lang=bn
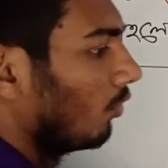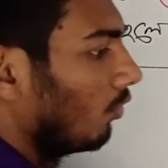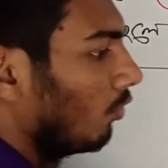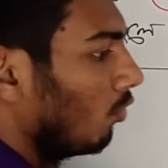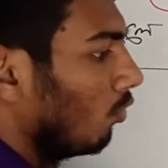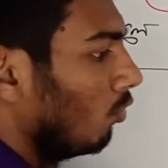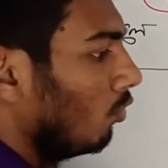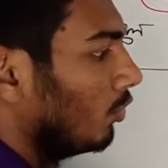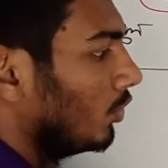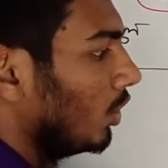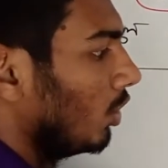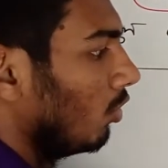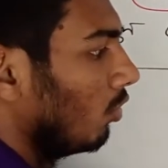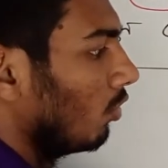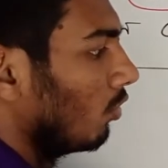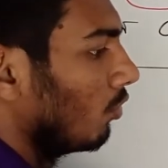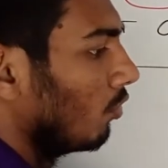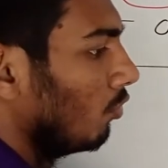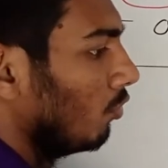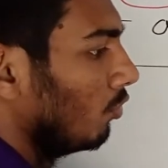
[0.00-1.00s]
টু জিরো
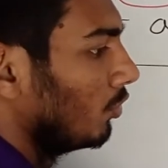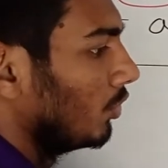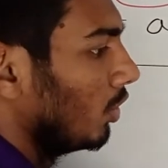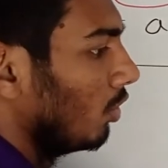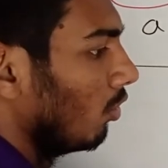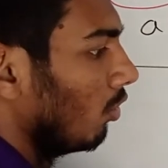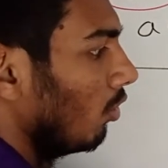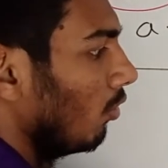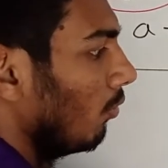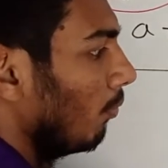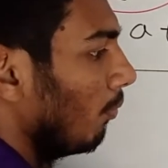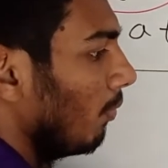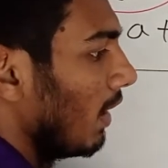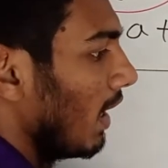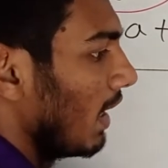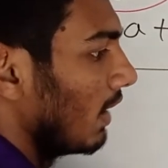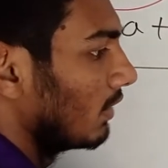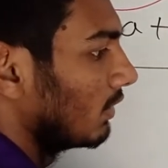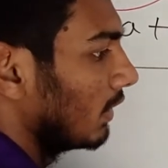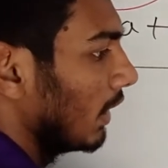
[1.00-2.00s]
টু জিরো
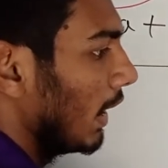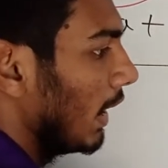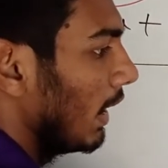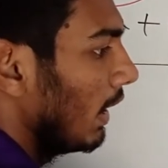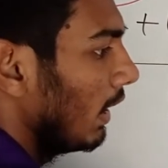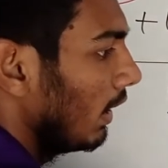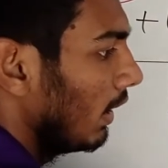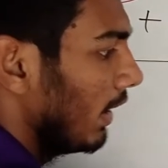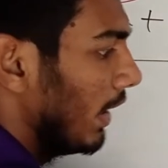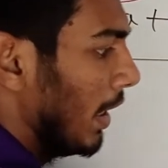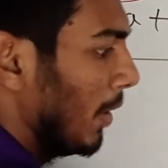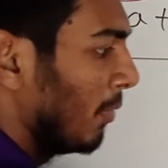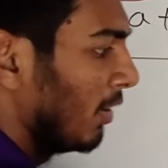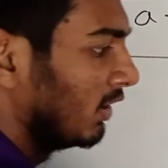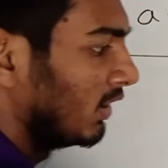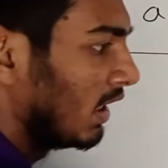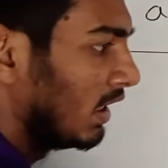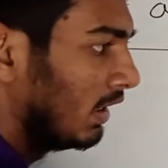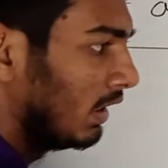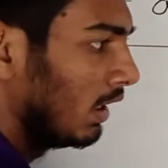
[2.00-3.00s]
প্লাস এ এর মান
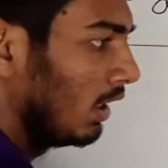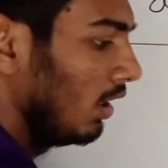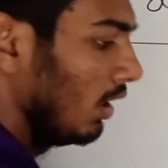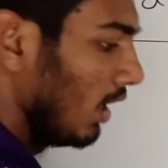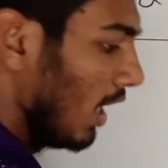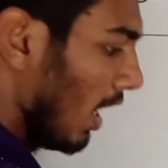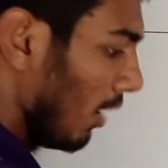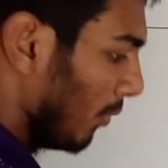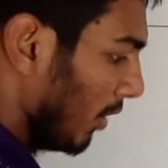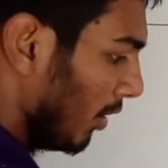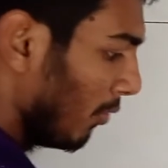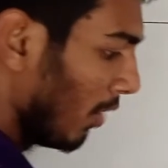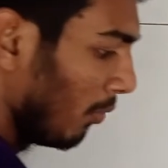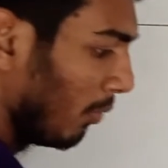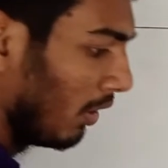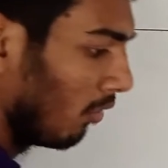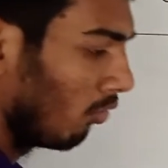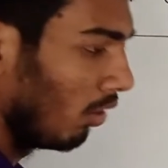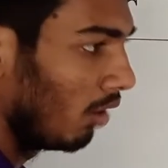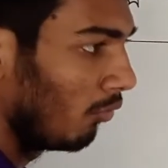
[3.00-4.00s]
জানি না আর বিমান
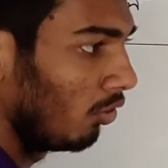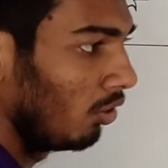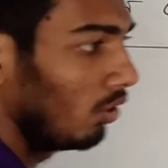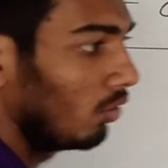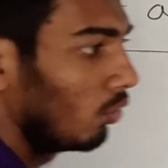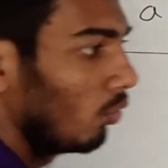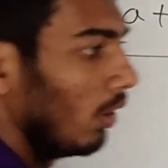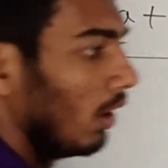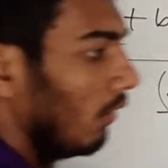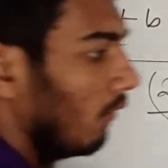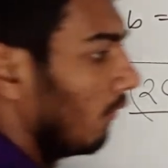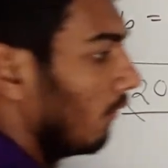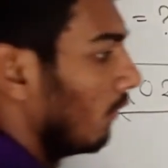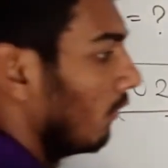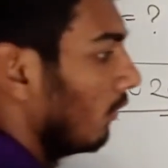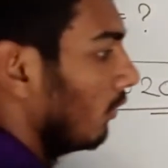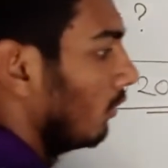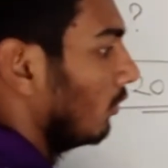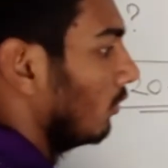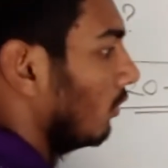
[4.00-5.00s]
বের করলাম হলো টুয়েলভ
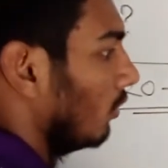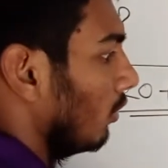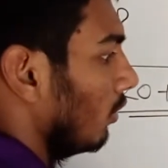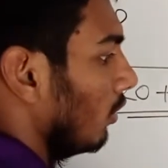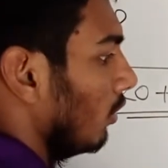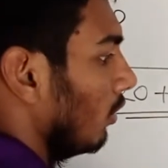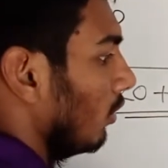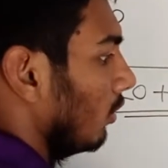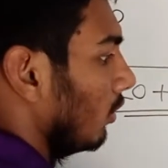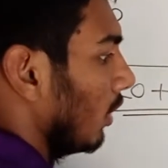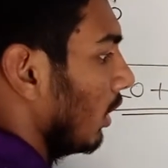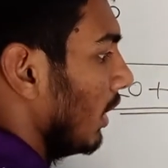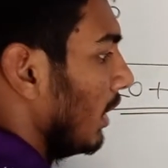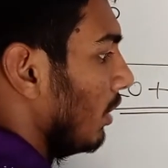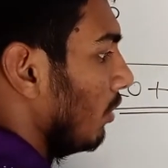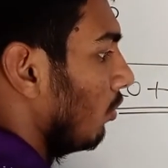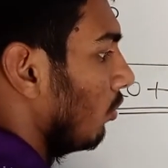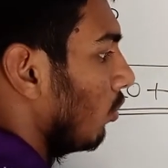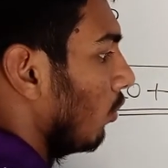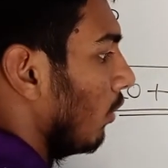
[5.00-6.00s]
তাহলে
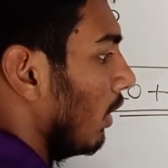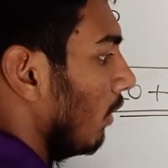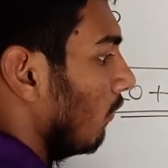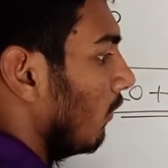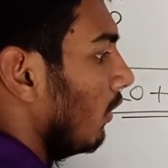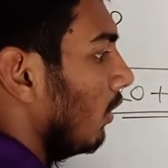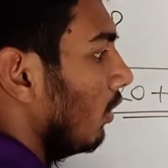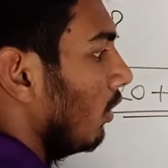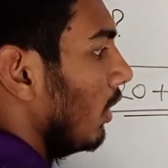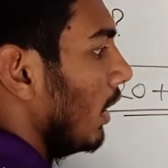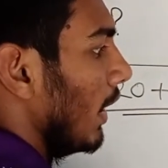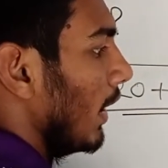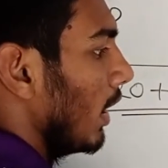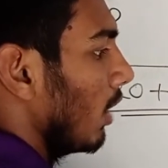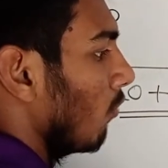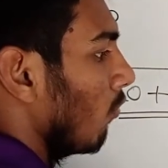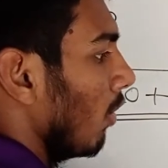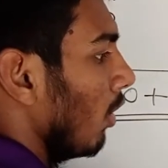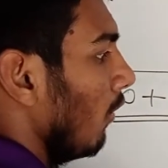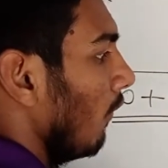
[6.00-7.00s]
ইন্টু টুয়েলভ এটা
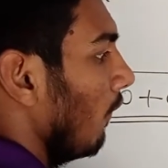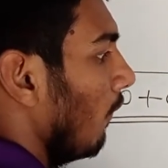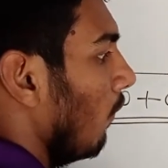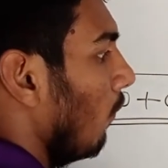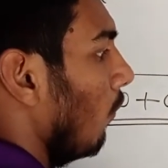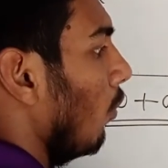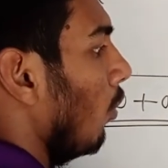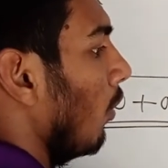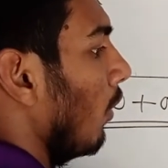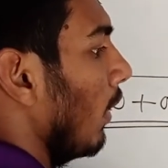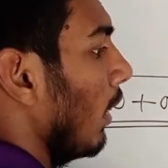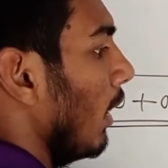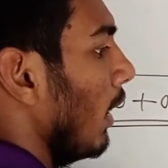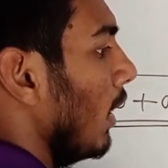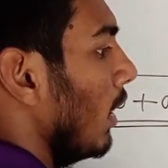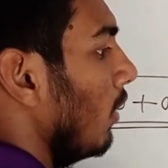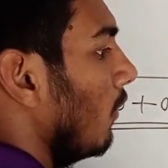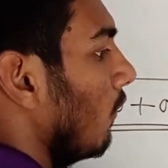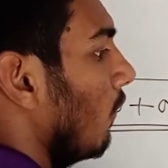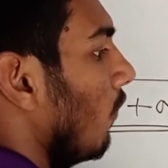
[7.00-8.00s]
ইকুয়াল ফোর
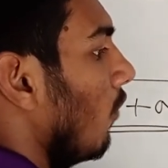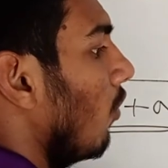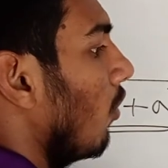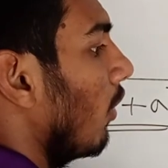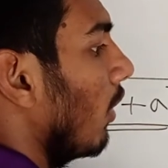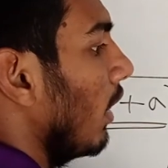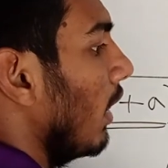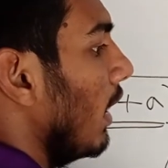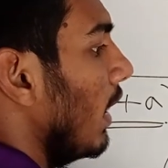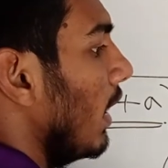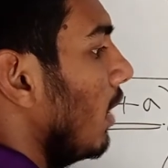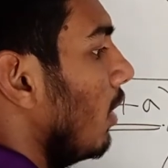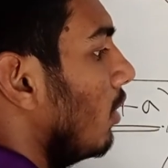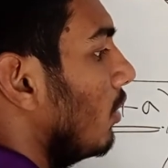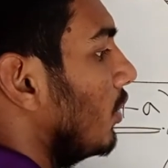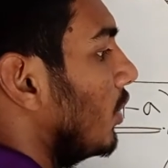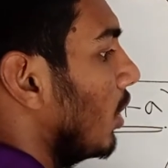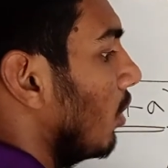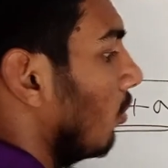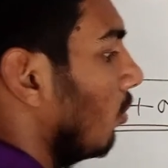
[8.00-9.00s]
এইট ফোর এইট
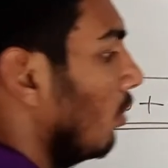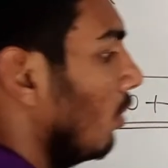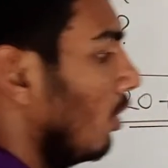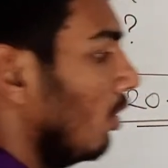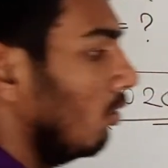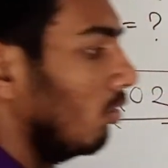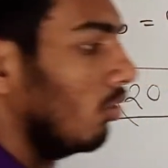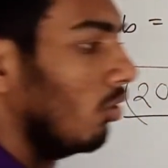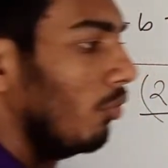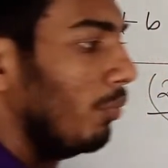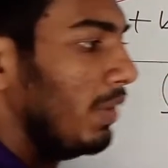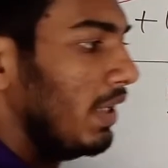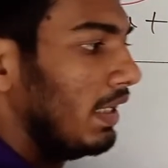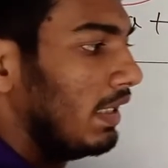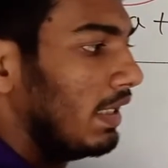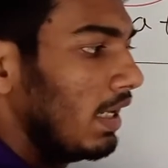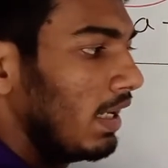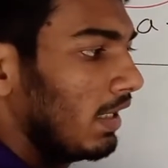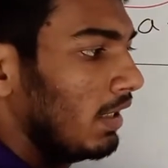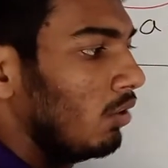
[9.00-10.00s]
জিরো তো
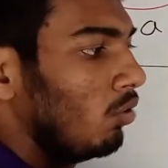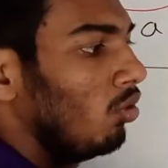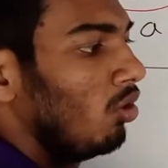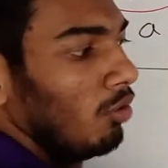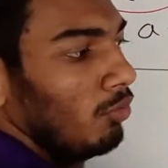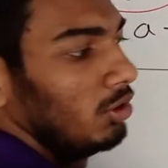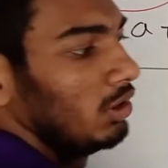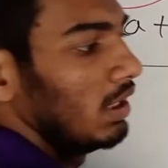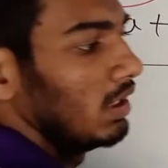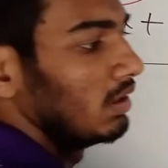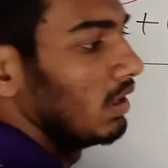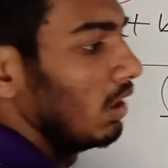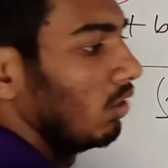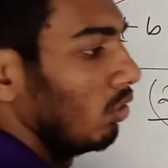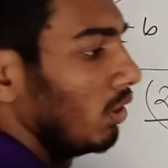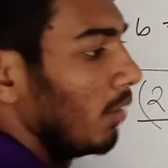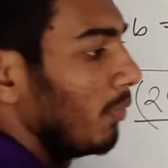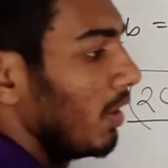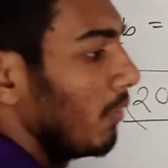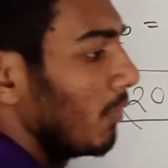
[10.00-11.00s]
বিটা এখানে গুণ অবস্থায় আছে
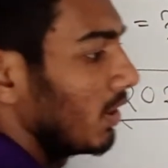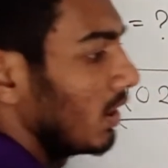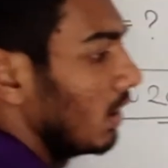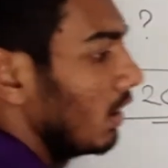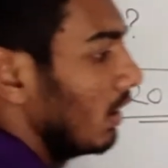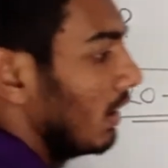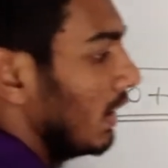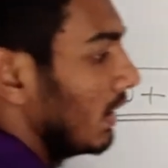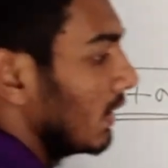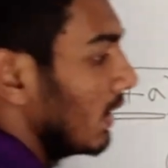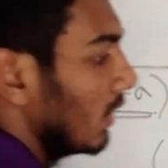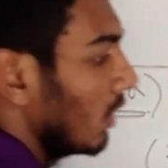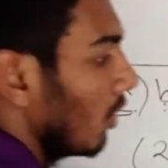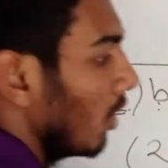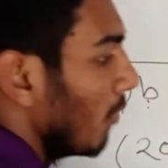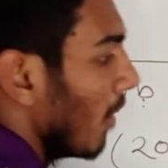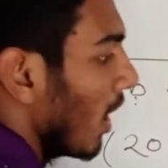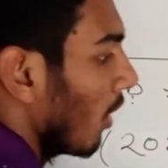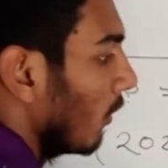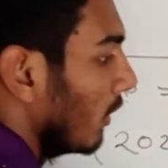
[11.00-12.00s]
যদি আমি পাশে নিয়ে যাই
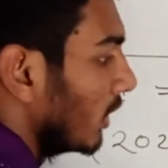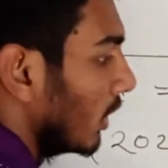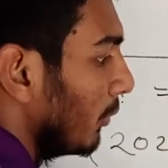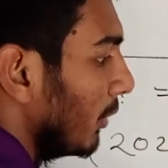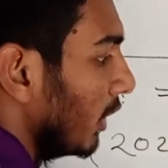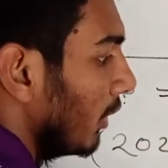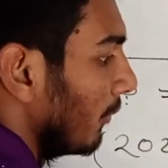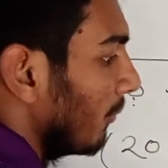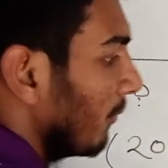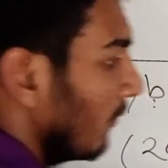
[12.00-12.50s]
তাহলে ভাগ হয়ে যাবে